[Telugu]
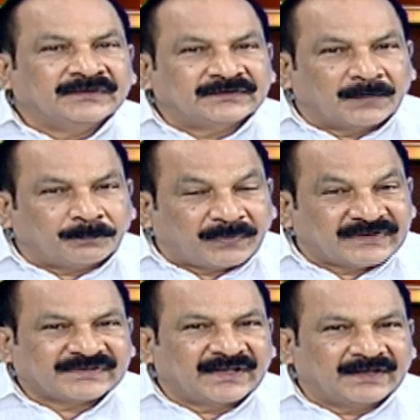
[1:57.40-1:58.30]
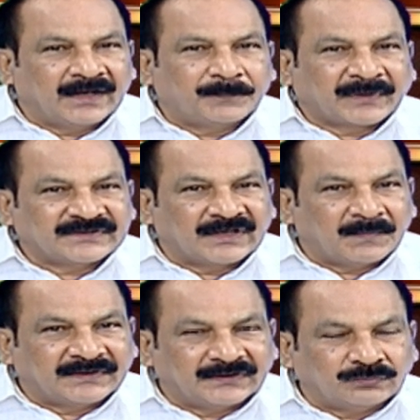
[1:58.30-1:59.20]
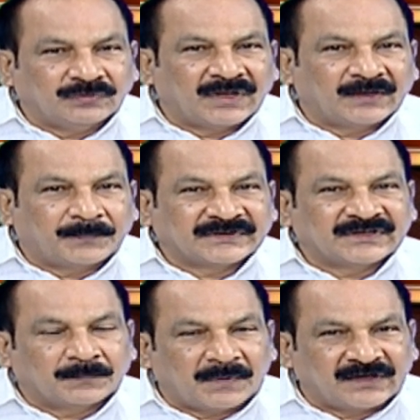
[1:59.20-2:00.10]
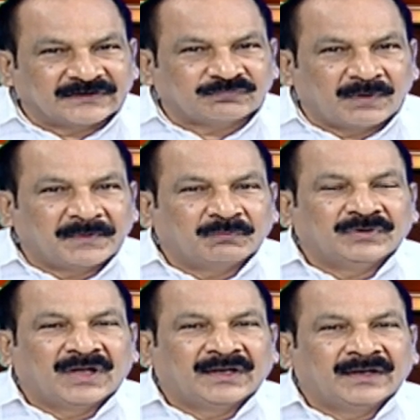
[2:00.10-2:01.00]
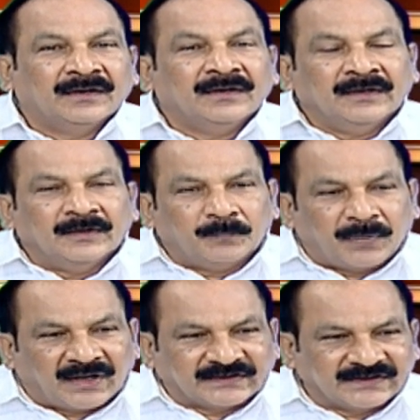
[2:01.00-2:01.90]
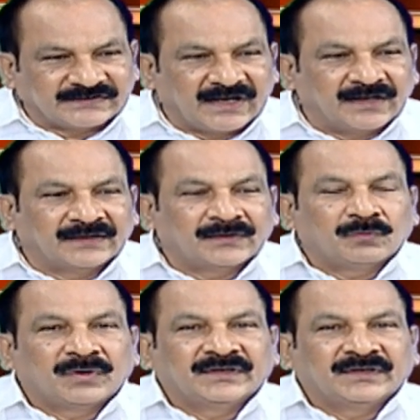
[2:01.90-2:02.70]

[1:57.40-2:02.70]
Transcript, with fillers: తప్పనిసరిగా ప్రజల మద్దతు ఉండాలి ప్రజల భాగస్వామ్యం ఉండాలి పార్టీ శ్రేణులందరూ కూడా